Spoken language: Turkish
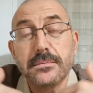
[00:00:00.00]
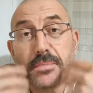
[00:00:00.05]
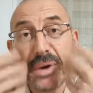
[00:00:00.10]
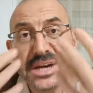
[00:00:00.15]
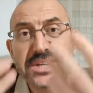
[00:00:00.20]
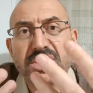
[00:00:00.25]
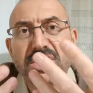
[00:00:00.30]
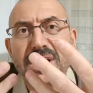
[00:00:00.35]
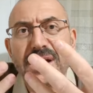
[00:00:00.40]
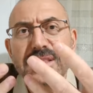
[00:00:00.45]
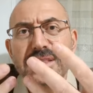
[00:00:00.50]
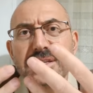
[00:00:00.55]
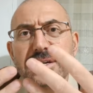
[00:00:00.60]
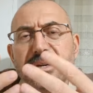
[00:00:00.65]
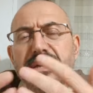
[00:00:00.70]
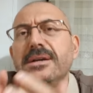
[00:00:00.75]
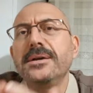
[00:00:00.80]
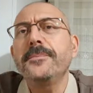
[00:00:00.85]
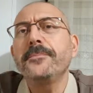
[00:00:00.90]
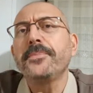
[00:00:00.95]

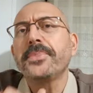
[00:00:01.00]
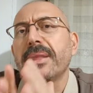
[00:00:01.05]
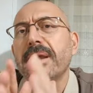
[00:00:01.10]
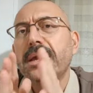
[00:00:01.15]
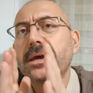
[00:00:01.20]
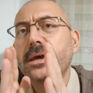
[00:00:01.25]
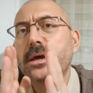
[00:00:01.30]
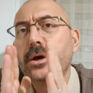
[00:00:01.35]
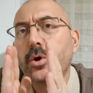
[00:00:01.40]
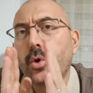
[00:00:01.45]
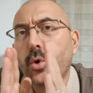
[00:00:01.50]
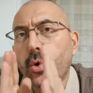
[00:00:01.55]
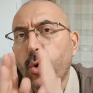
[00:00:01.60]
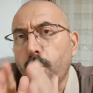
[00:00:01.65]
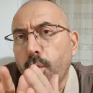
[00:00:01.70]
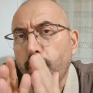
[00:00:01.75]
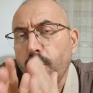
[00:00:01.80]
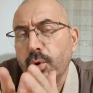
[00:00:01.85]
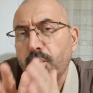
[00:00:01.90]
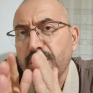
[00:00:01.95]
başkanlığı, e,
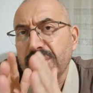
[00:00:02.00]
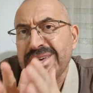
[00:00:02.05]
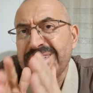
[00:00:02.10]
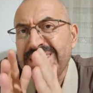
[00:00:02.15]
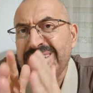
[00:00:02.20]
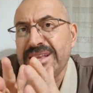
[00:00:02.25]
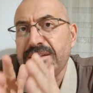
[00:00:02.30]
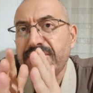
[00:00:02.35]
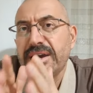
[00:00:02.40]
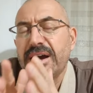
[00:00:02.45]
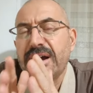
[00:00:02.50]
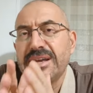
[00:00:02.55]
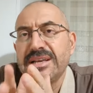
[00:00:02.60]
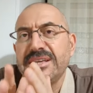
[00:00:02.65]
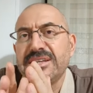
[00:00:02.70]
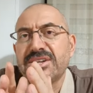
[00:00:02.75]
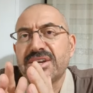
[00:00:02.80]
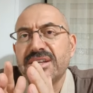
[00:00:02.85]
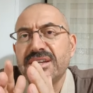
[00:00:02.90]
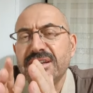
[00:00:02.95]
o il veya
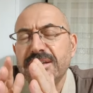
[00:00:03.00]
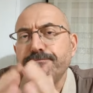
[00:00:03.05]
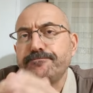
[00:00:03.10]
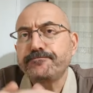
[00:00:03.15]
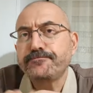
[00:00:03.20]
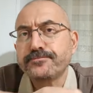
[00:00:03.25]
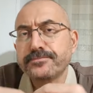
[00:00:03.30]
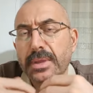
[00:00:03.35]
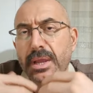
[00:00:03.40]
ilçenin